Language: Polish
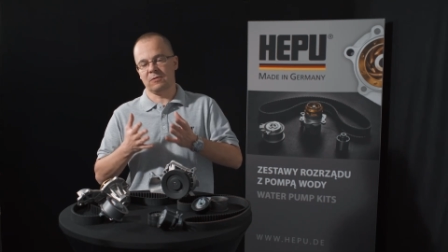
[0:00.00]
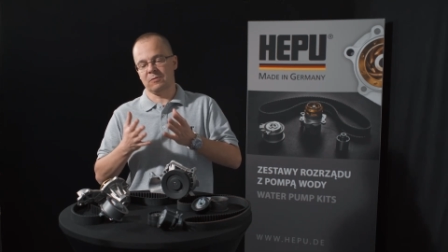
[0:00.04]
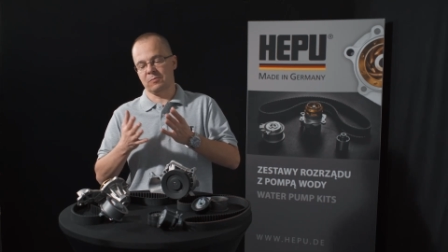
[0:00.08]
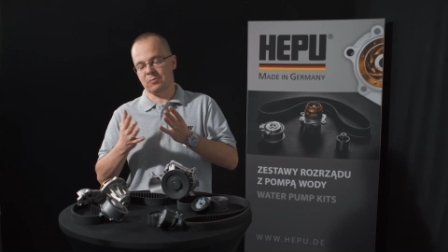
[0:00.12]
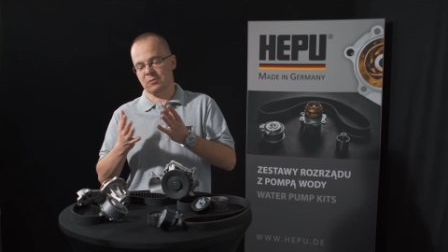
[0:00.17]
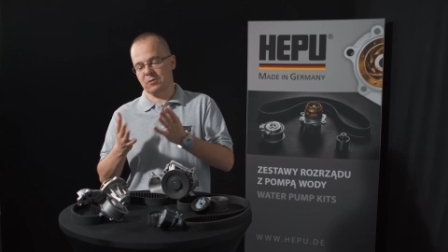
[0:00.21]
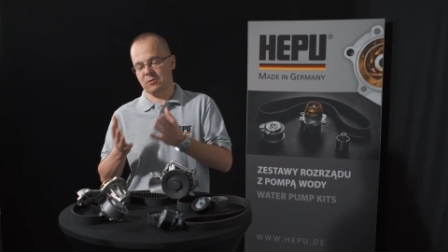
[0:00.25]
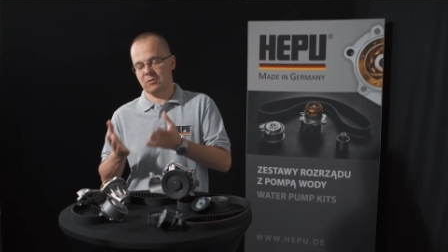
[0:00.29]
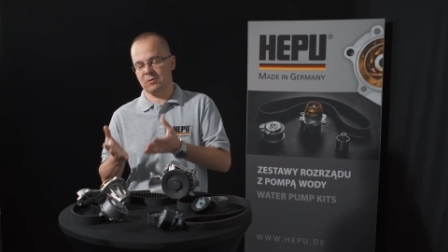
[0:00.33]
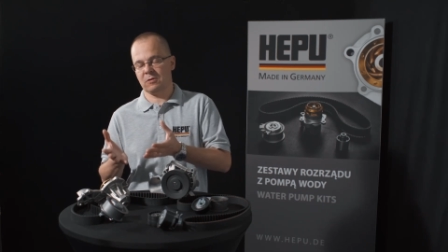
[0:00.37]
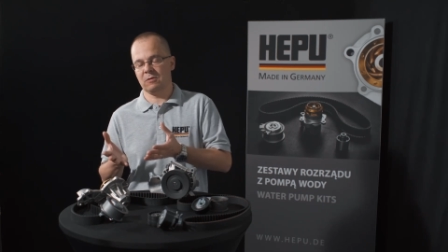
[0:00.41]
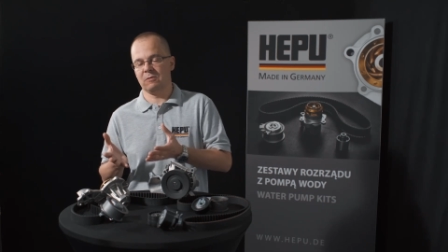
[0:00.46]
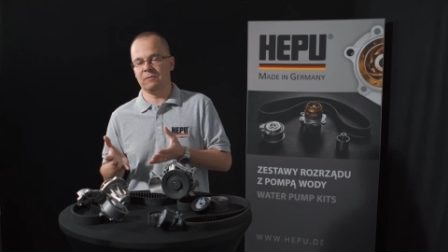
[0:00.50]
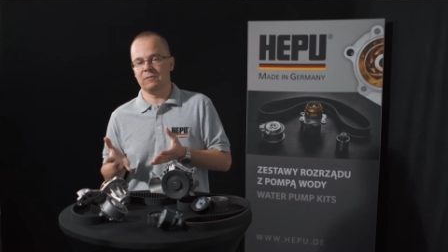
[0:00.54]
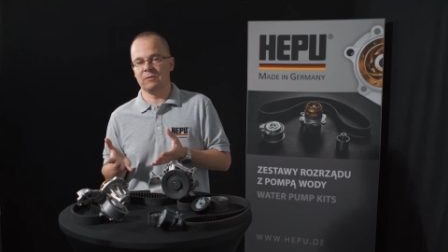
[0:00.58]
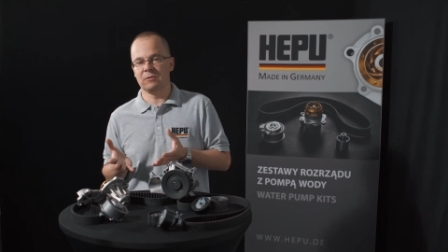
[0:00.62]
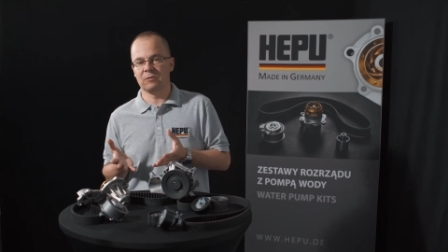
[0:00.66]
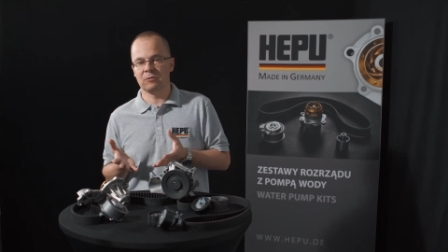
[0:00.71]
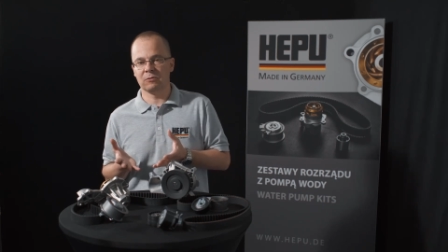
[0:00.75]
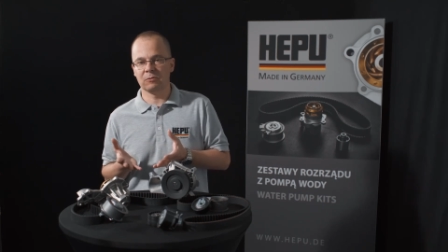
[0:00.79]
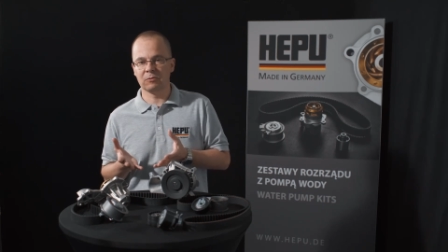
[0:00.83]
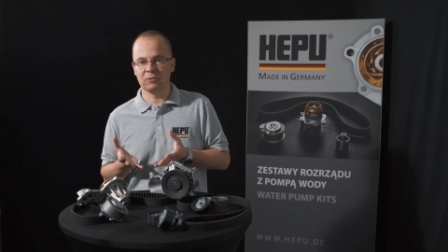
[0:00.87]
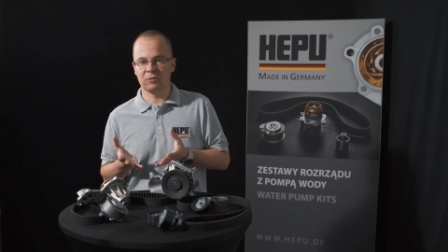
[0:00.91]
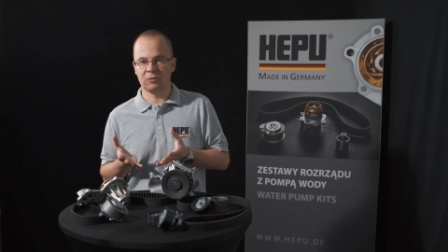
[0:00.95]
co przeczytał w
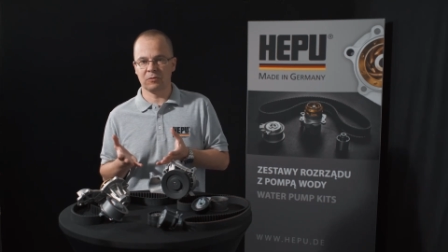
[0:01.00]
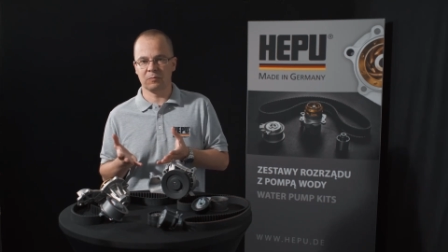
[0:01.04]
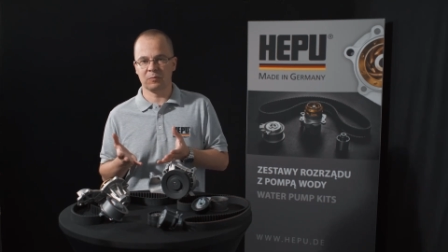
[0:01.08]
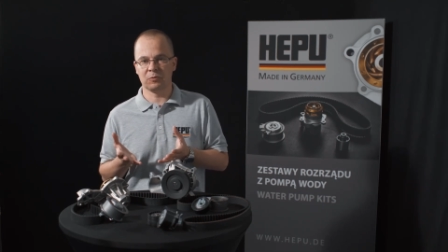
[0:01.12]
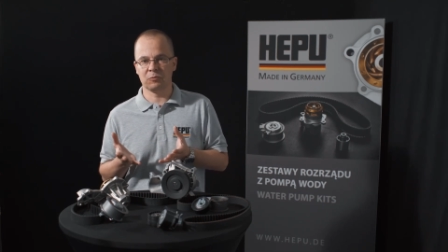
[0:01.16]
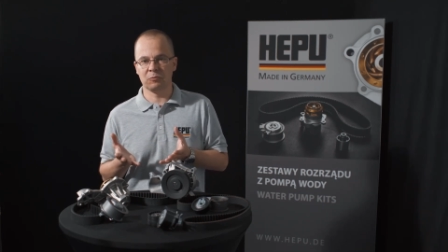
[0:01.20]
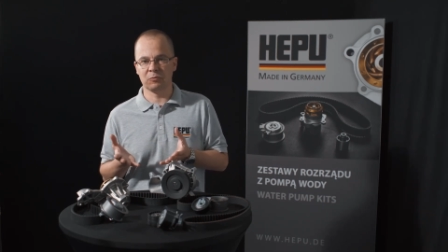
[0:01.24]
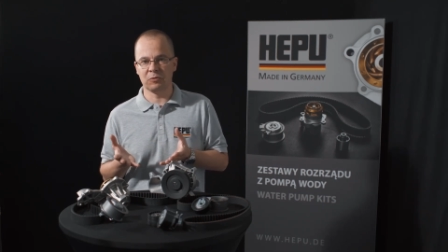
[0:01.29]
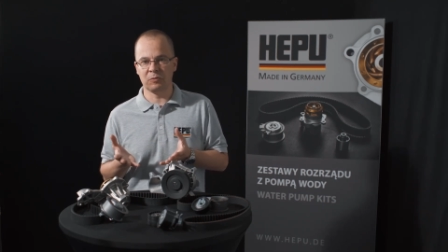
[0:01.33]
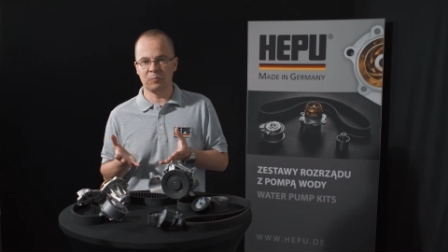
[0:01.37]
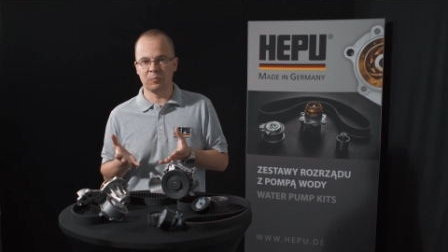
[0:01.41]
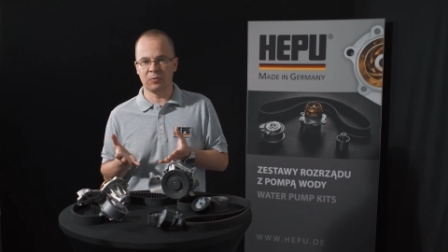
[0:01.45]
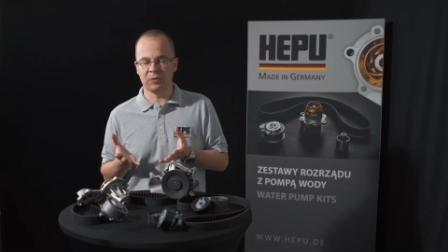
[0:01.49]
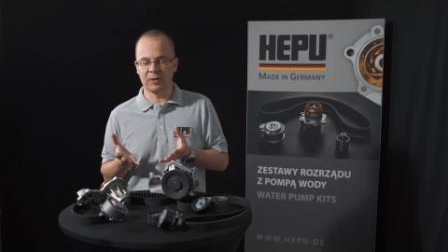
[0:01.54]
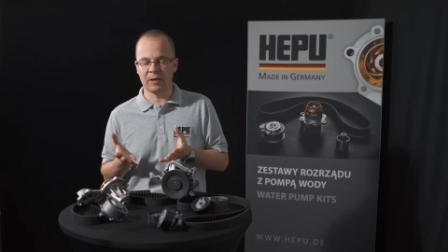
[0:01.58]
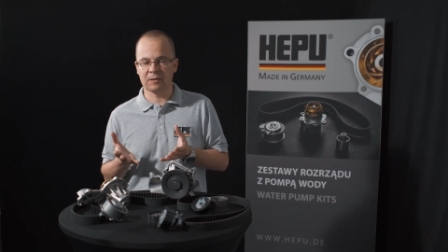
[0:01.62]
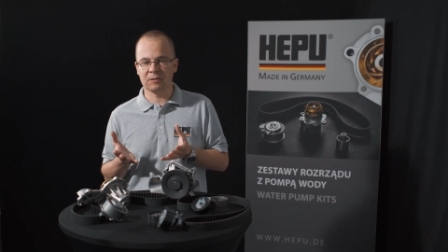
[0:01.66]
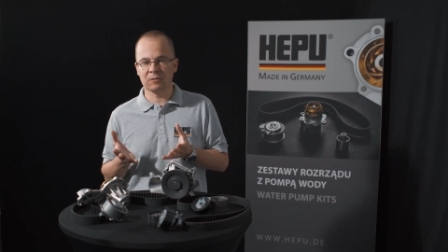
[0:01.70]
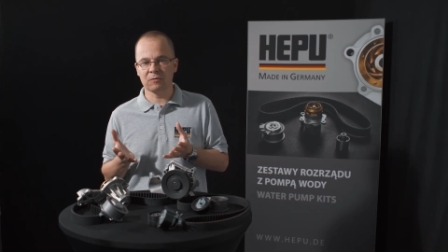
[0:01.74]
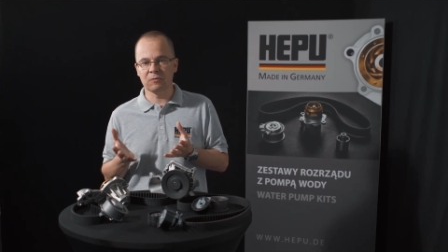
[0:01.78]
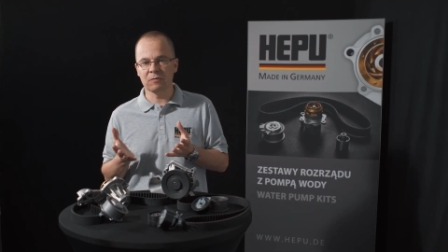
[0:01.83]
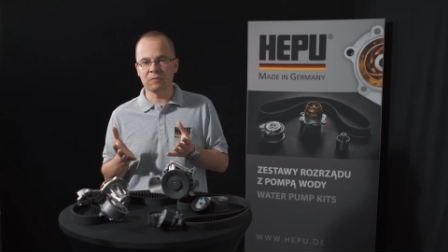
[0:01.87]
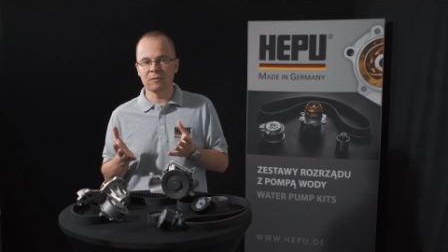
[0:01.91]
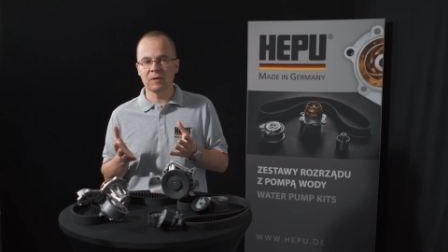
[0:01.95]
instrukcji obsługi
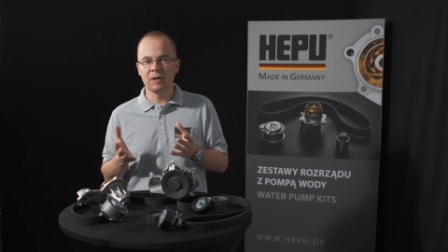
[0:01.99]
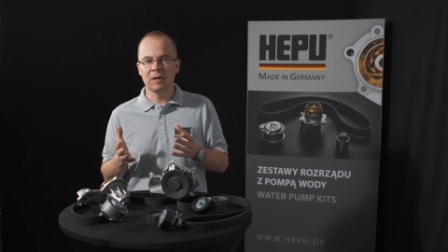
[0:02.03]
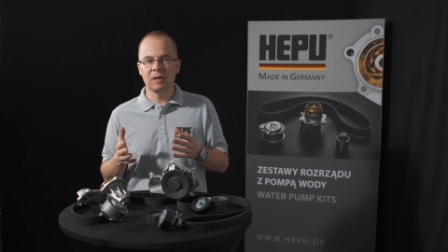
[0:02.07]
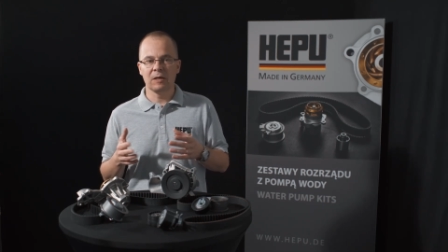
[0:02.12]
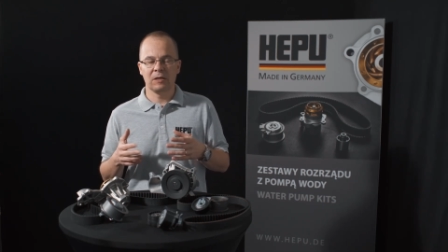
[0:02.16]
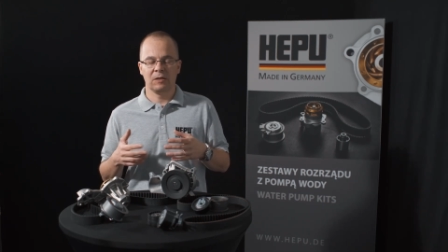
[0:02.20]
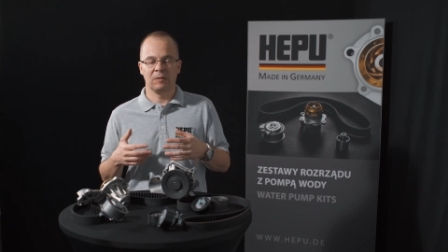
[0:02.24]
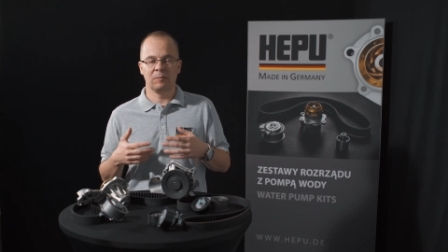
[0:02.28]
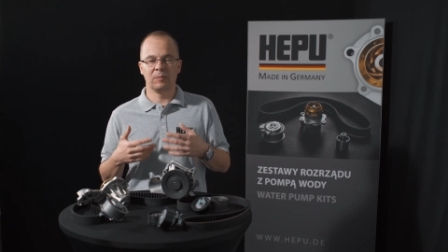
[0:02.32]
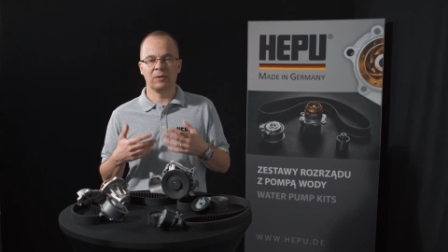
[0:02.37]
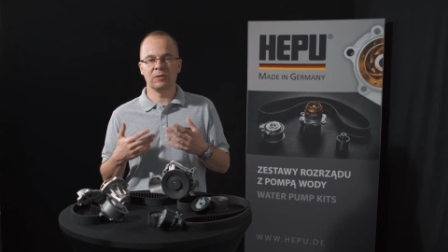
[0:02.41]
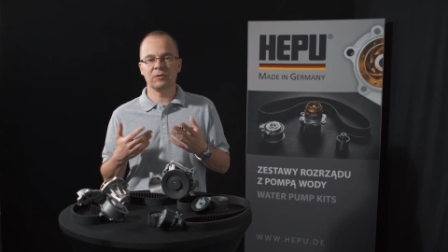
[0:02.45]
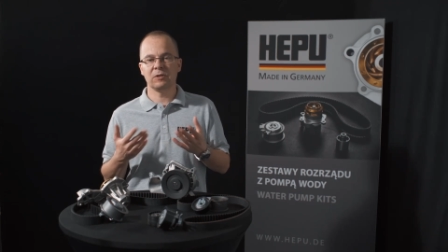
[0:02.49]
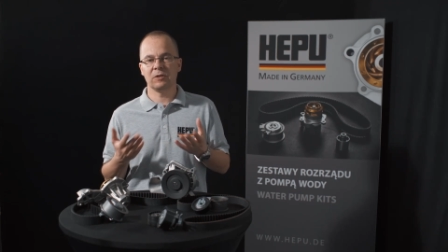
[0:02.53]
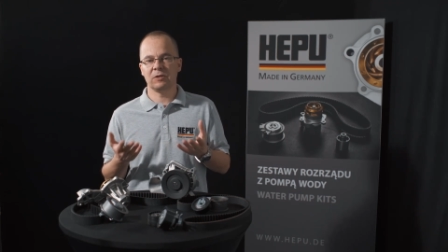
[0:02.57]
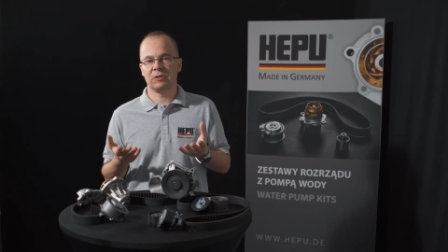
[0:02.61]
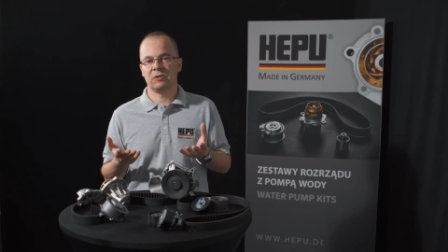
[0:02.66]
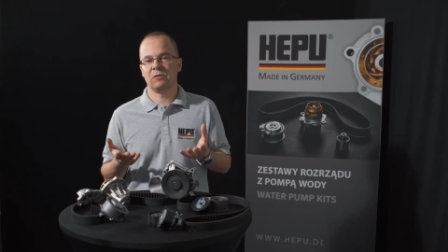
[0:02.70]
pojazdu, będzie